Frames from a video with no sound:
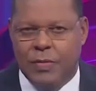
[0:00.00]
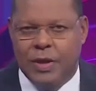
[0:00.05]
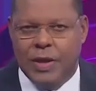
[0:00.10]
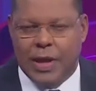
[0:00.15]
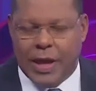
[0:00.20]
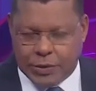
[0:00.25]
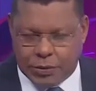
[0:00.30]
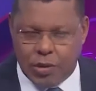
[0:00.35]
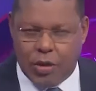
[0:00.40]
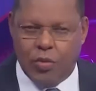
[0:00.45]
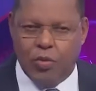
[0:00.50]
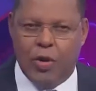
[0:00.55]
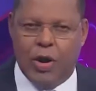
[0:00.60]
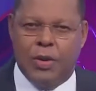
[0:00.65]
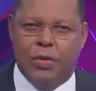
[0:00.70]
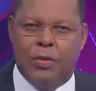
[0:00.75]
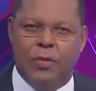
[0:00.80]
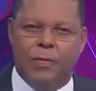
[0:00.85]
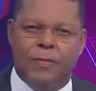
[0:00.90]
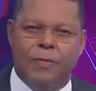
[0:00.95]
Eso es lo
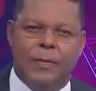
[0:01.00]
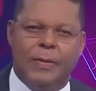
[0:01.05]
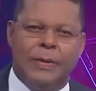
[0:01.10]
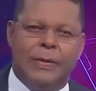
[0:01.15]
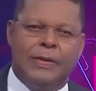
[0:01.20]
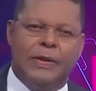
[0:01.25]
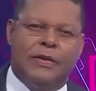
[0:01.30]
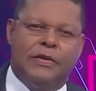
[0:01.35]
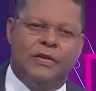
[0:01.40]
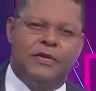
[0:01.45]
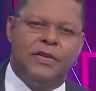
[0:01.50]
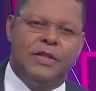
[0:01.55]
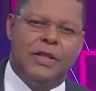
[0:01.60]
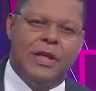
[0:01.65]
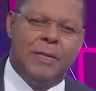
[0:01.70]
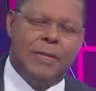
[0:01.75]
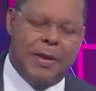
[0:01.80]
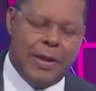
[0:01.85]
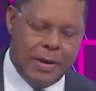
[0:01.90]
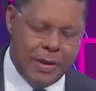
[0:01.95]
bueno de ese
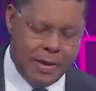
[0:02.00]
sistema.